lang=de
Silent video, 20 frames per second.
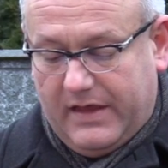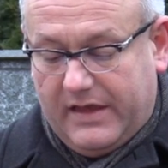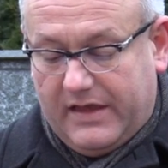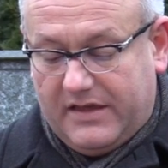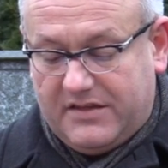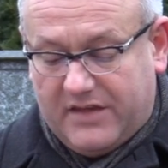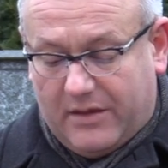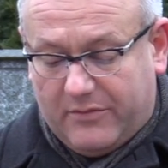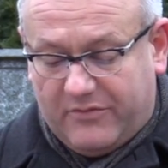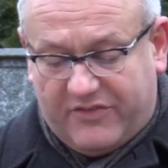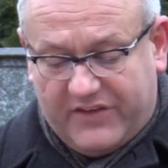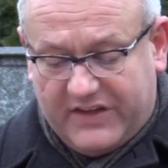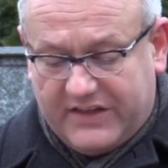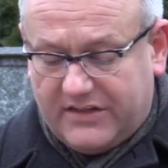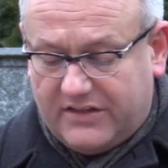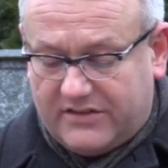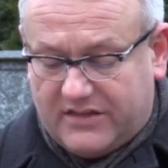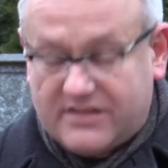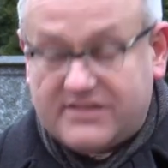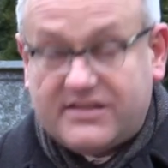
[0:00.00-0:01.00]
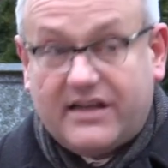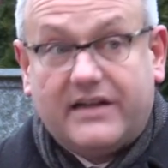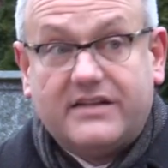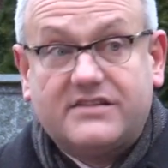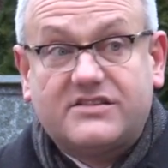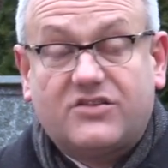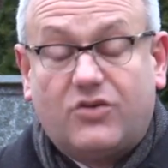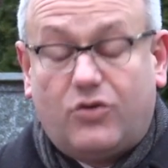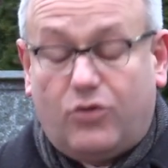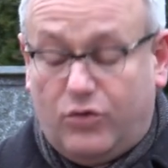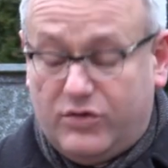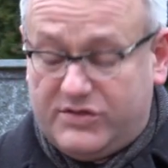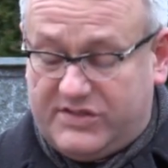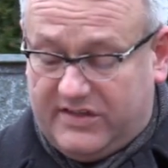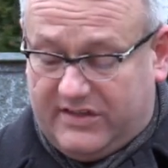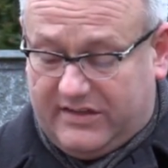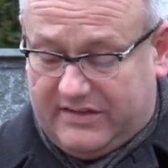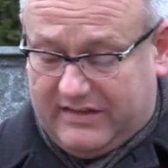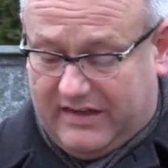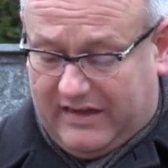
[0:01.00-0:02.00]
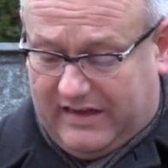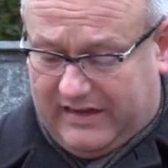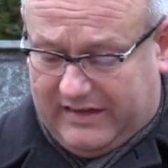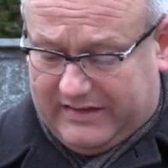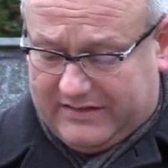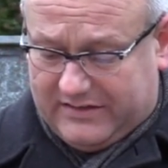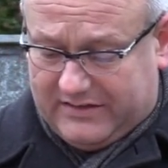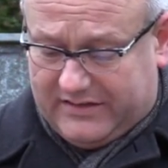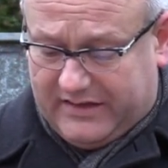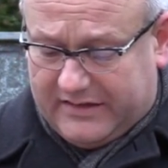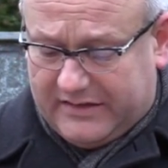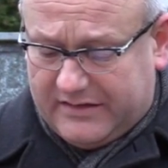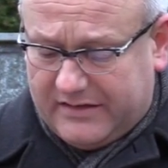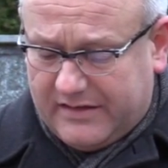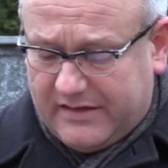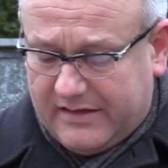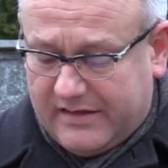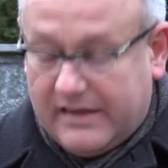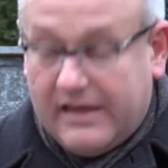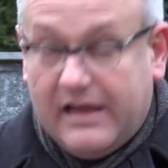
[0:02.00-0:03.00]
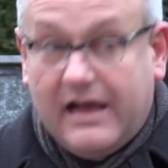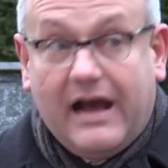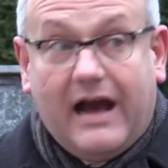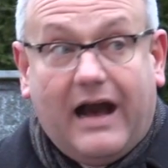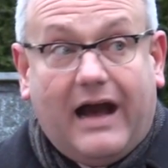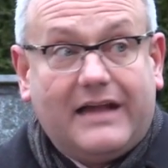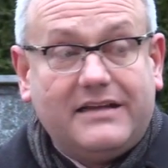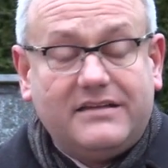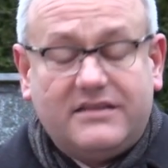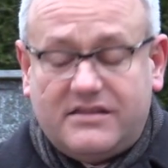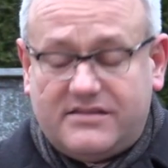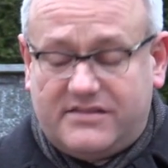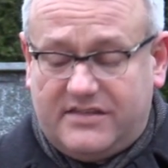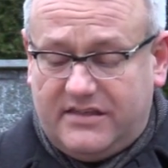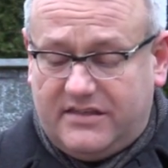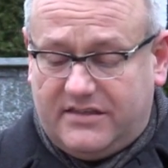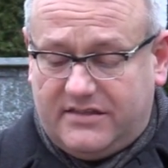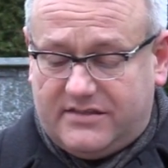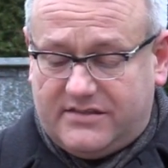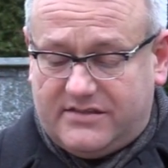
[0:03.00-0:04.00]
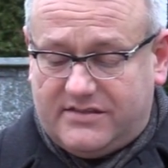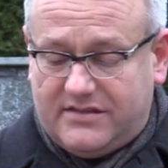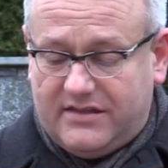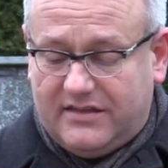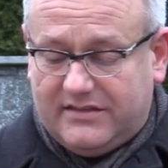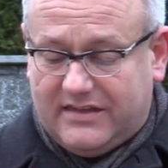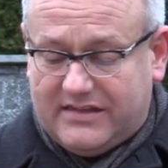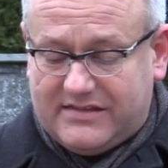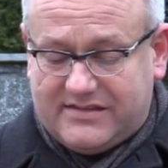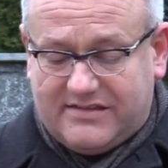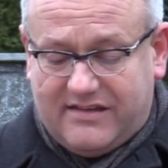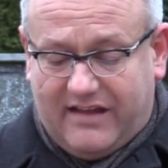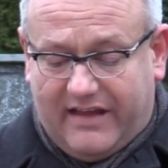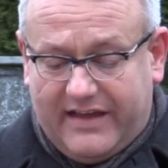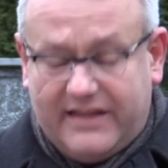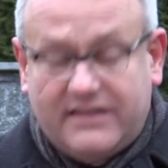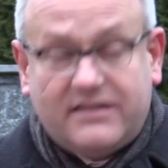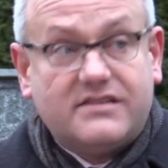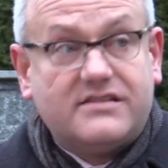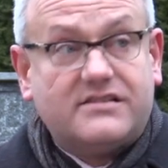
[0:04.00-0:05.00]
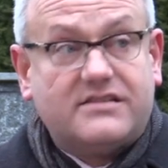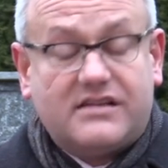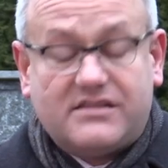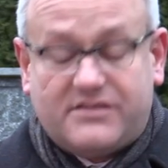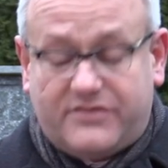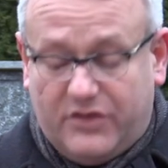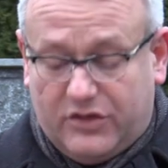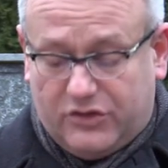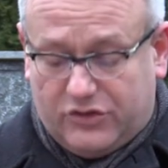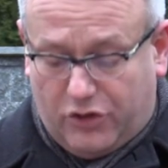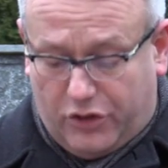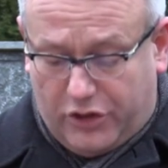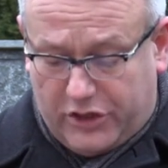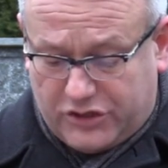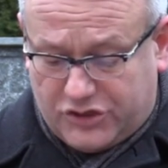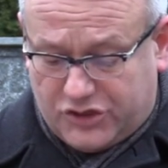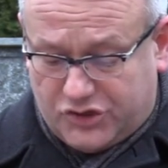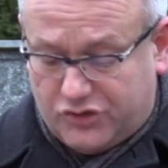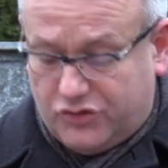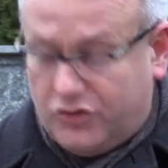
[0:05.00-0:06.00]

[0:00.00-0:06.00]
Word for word: Ich empfinde das als große Gnade, denn angesichts des Leides, das wir Deutschen